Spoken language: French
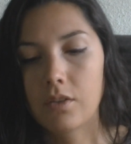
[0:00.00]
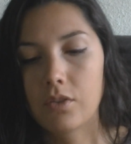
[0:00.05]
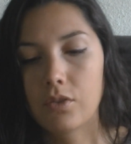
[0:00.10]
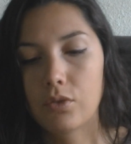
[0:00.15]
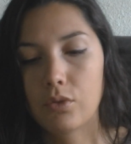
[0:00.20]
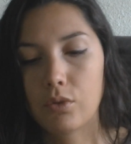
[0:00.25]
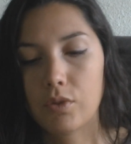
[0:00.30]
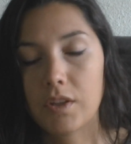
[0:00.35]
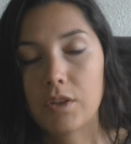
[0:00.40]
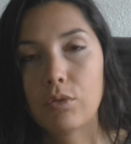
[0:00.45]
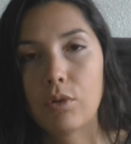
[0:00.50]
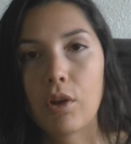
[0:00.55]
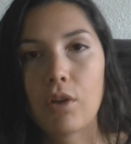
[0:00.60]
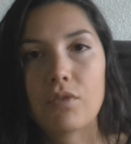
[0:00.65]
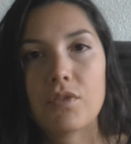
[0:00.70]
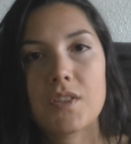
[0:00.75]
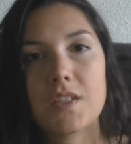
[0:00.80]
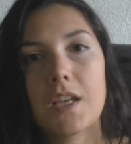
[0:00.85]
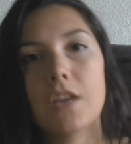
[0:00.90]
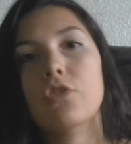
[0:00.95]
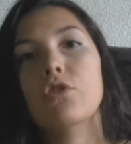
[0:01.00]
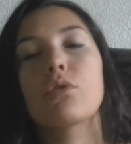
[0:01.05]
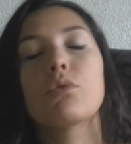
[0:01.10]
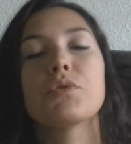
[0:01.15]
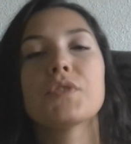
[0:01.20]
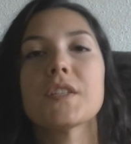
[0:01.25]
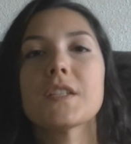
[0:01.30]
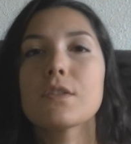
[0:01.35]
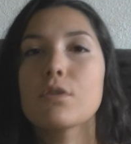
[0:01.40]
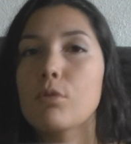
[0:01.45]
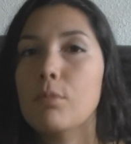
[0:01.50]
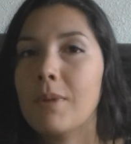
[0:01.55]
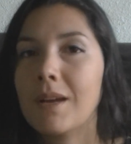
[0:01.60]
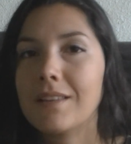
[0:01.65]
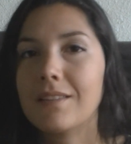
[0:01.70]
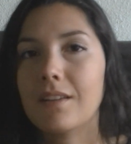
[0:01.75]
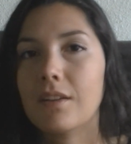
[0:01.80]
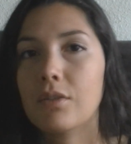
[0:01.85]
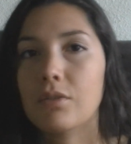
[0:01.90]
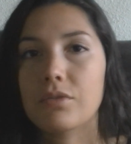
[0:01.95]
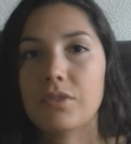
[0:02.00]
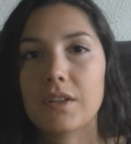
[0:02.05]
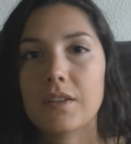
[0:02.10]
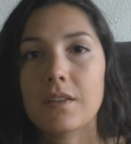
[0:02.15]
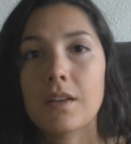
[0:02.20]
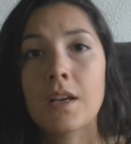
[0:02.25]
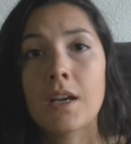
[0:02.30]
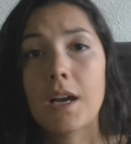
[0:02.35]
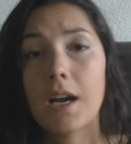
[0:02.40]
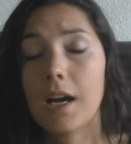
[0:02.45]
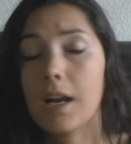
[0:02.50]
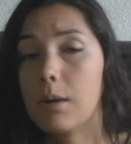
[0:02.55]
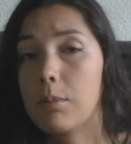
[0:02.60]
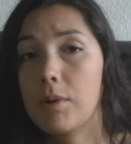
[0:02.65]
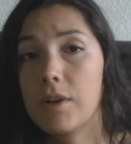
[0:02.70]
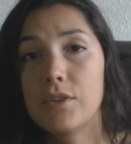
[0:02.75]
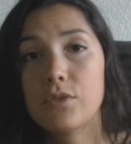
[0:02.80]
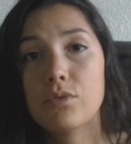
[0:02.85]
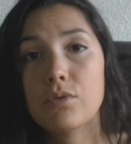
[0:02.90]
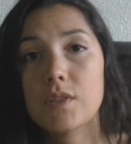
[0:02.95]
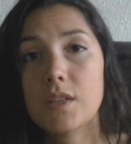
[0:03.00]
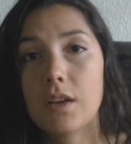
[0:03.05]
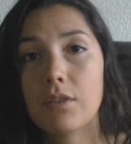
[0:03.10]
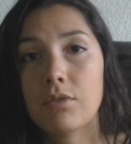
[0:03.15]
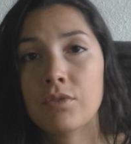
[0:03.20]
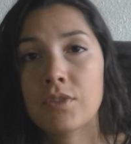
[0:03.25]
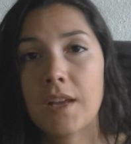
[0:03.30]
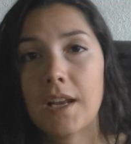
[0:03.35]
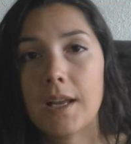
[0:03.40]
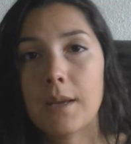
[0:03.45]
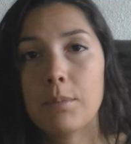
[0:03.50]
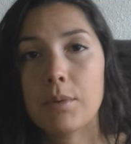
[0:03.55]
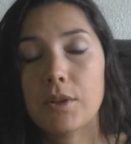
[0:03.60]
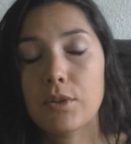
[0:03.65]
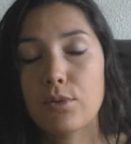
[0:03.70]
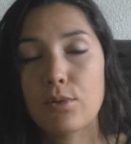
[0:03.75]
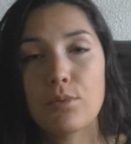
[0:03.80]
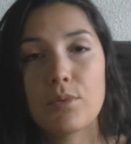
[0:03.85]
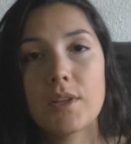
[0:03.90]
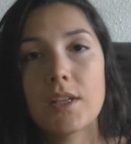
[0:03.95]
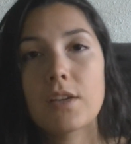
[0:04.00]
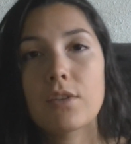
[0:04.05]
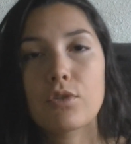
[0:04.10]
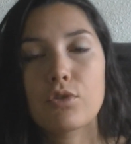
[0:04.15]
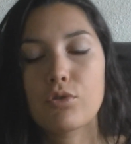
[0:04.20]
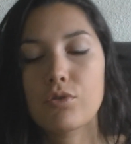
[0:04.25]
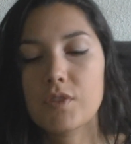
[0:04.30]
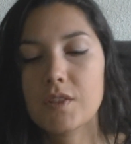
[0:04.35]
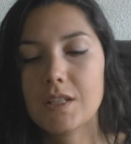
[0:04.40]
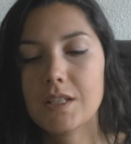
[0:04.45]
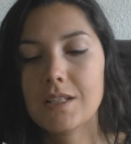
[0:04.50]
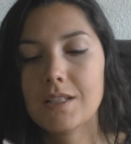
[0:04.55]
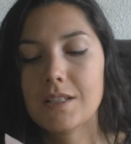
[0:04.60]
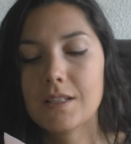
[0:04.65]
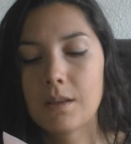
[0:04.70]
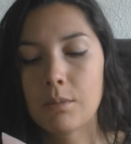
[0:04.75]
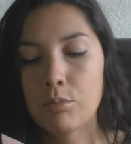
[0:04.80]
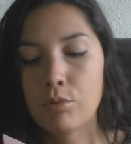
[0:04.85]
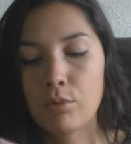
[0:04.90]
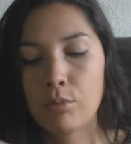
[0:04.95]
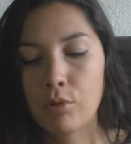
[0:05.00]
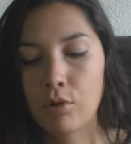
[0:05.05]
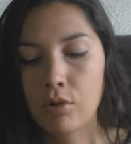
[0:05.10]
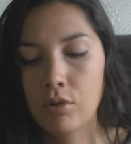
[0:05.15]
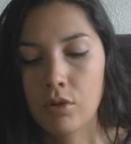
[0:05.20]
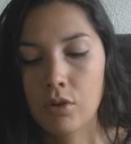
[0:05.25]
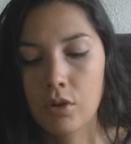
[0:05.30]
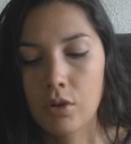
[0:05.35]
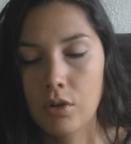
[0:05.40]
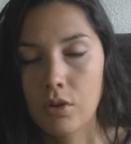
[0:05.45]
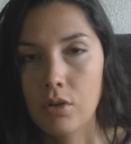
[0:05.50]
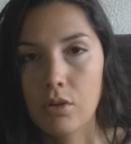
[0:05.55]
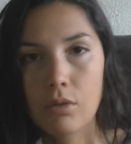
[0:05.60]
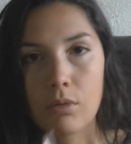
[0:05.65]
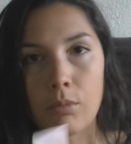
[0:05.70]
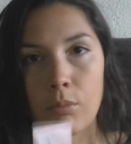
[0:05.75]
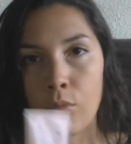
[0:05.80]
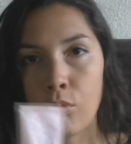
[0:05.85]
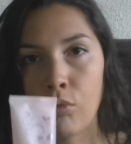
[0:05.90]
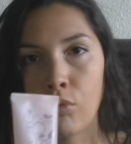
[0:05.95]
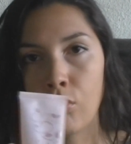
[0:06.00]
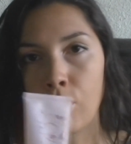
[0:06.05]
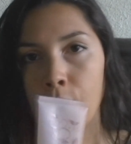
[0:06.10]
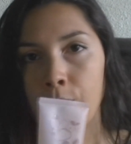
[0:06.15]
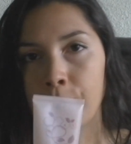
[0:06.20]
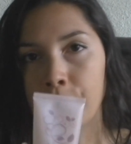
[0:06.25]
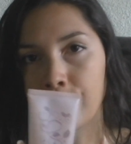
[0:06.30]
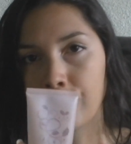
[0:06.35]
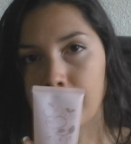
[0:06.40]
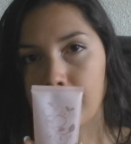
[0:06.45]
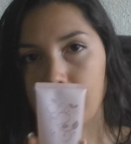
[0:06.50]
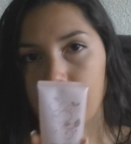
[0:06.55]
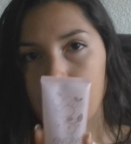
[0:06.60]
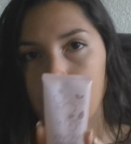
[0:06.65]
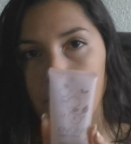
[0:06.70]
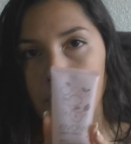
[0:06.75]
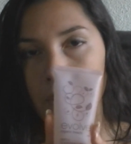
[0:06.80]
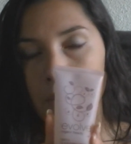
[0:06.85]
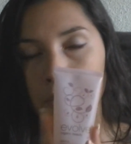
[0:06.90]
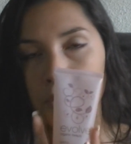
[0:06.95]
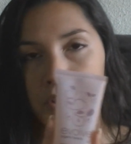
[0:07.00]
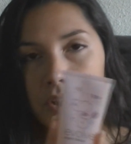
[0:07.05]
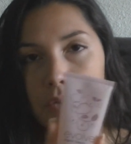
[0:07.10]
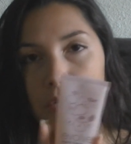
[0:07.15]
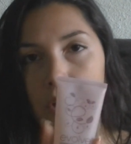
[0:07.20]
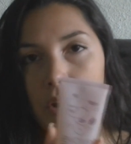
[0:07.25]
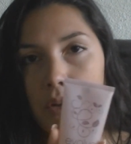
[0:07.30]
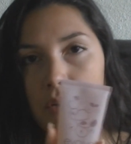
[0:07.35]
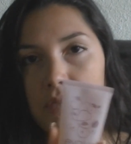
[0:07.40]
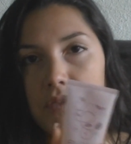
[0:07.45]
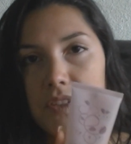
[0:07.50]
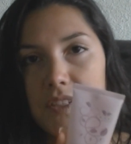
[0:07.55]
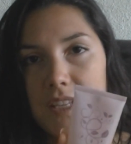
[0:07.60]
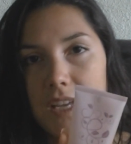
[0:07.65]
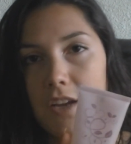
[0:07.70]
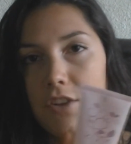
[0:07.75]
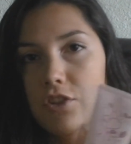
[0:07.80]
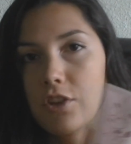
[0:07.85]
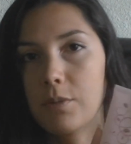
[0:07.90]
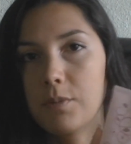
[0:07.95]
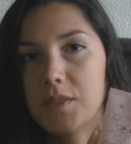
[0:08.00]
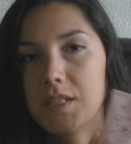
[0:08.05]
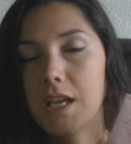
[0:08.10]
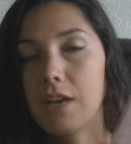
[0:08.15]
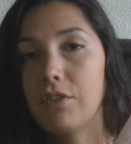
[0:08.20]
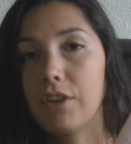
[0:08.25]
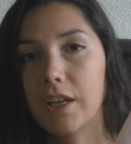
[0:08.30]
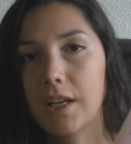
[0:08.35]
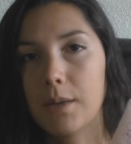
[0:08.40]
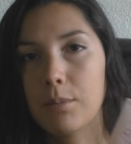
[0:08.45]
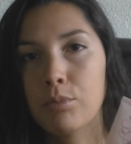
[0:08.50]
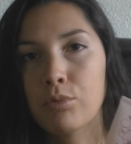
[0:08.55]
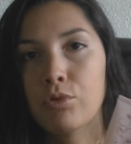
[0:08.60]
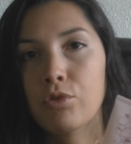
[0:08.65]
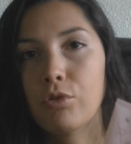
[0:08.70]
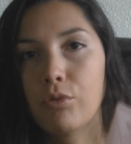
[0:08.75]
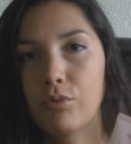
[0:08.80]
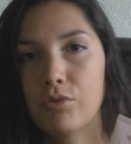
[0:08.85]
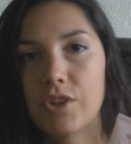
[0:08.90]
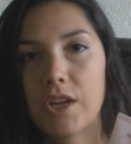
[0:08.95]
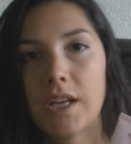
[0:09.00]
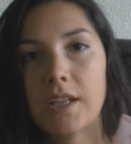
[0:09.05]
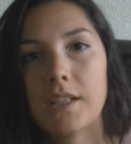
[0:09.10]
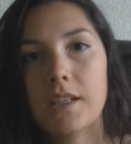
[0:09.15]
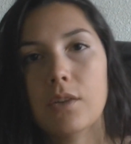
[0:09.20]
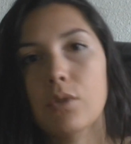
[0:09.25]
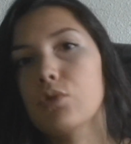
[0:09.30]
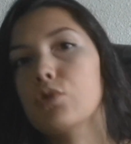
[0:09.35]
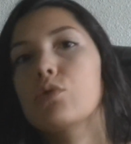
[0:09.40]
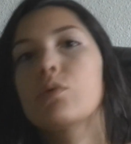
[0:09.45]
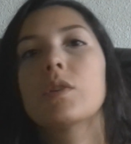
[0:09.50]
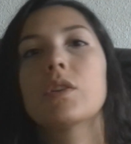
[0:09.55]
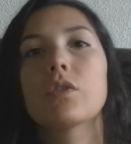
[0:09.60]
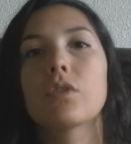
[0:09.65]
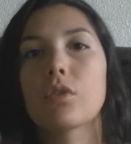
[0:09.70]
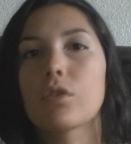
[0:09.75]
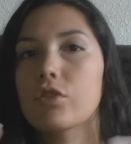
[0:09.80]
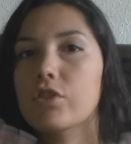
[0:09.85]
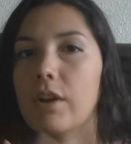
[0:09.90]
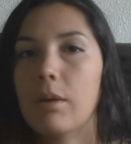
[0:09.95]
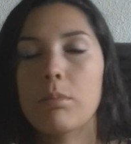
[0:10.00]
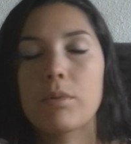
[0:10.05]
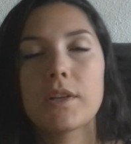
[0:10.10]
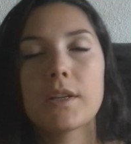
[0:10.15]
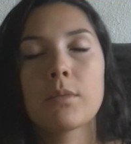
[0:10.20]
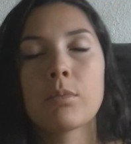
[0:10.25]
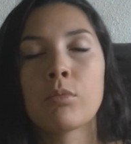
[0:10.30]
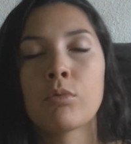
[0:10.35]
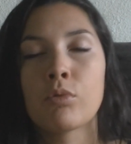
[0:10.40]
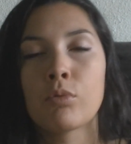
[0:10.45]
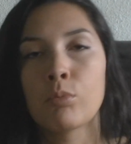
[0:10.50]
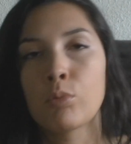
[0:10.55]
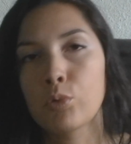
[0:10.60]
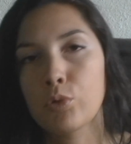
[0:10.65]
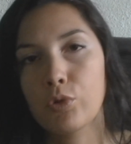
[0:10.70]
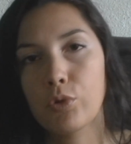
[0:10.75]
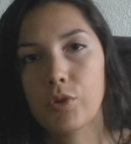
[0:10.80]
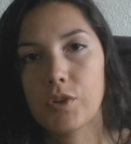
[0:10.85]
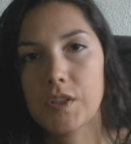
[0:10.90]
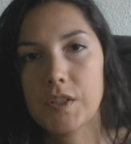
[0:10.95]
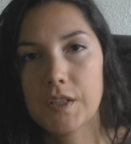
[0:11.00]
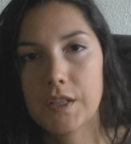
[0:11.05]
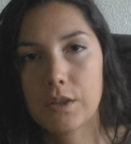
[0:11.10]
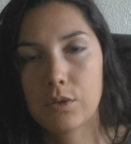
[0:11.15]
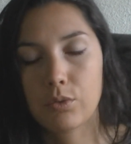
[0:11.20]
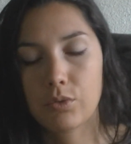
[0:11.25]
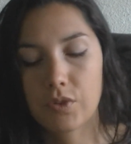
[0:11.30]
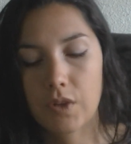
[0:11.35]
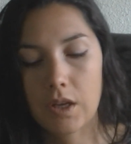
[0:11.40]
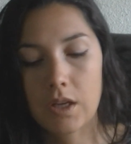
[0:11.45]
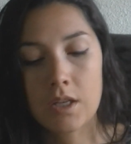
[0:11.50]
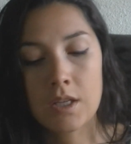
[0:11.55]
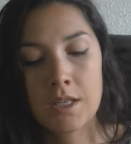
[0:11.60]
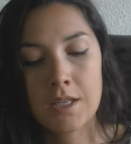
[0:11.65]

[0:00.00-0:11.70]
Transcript: ce nettoyant visage, je l'utilise le matin en fait. À la place du savon d'Alep et de l'huile, j'utilise simplement mon, nettoyant visage comme ça avec l'éponge Conjac et ensuite euh, j'applique mon, tonique et tout ça.